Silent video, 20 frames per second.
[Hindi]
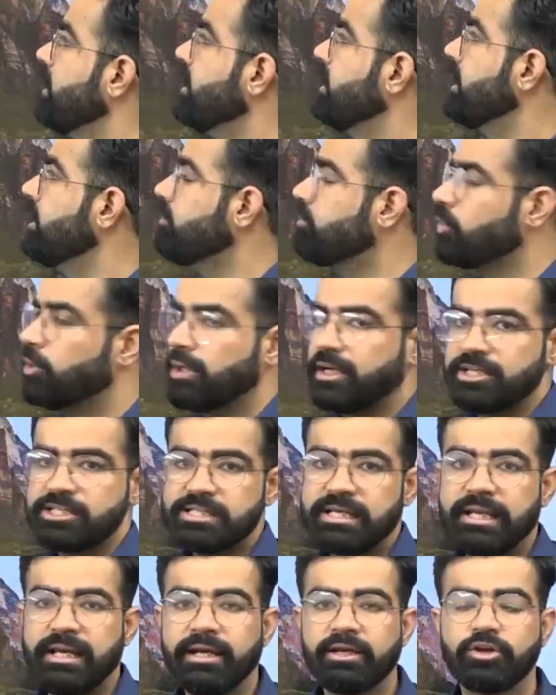वाइल्ड लाइफ
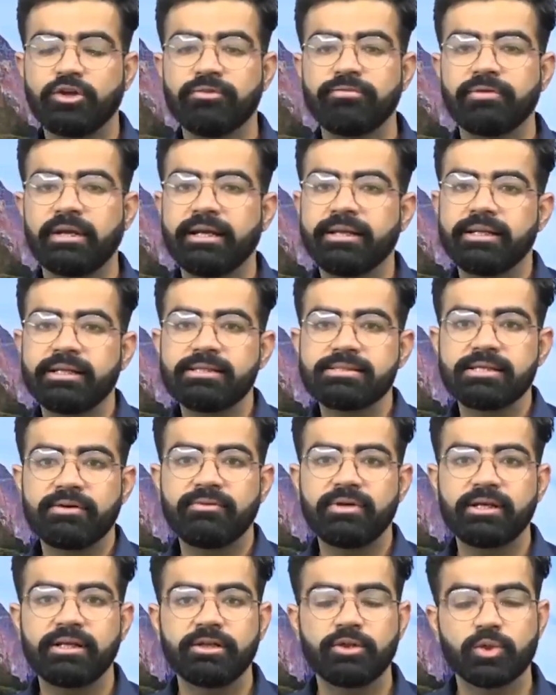प्रोटेक्शन एक्ट ऑफ नाइनटीन
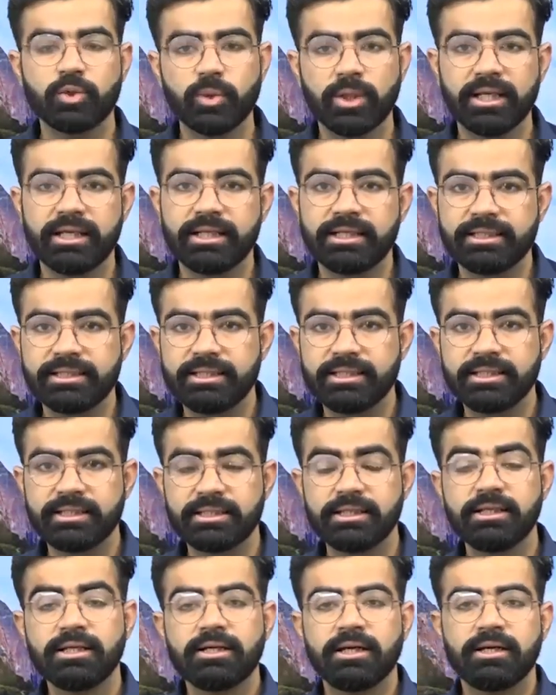के
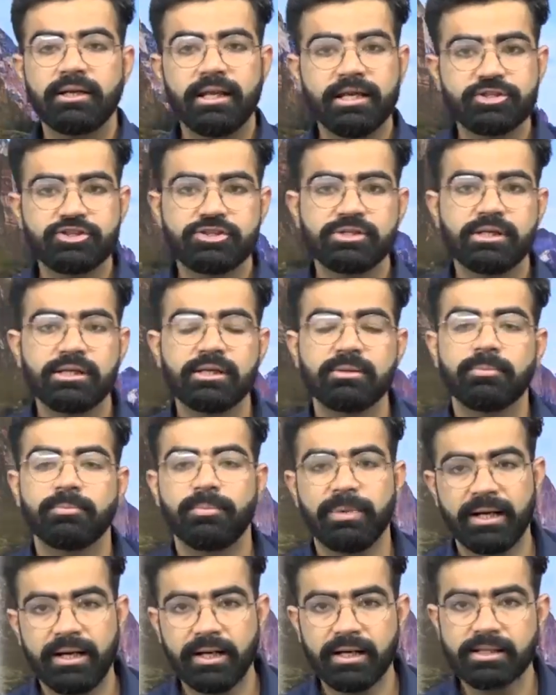अंडर नेशनल
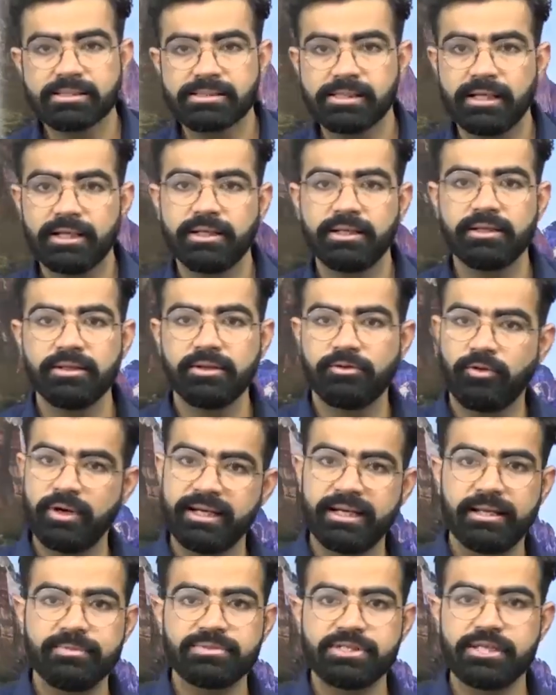पार्क्स एंड
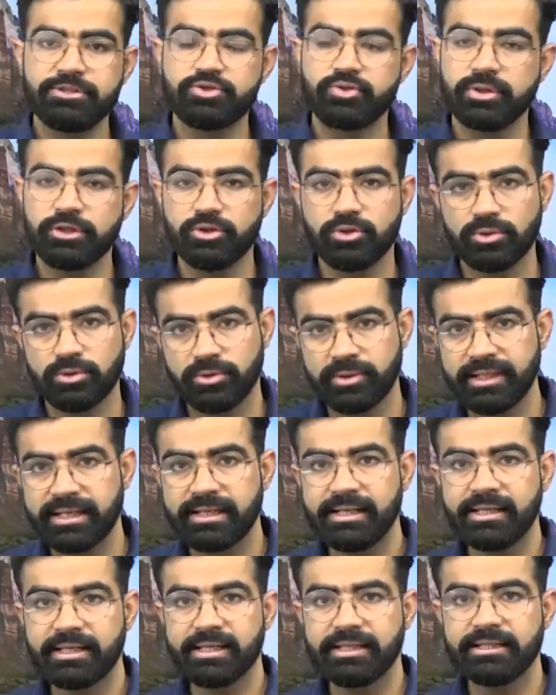वाइल्ड लाइफ सेंचुरी दोनों
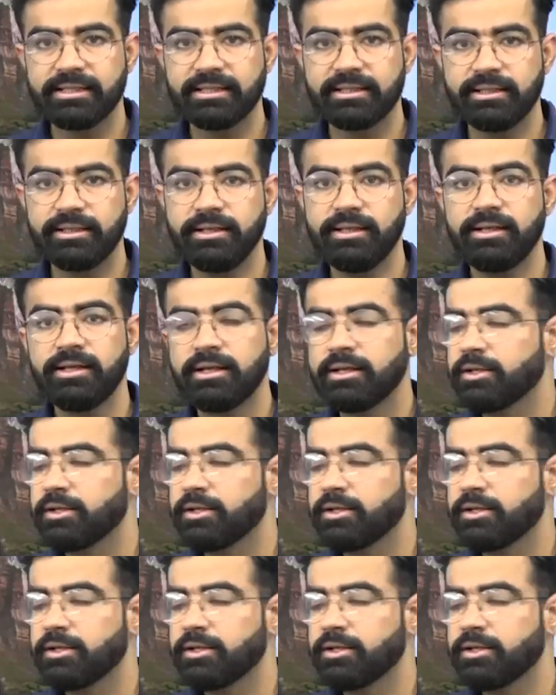डिक्लेयर किए जाते हैं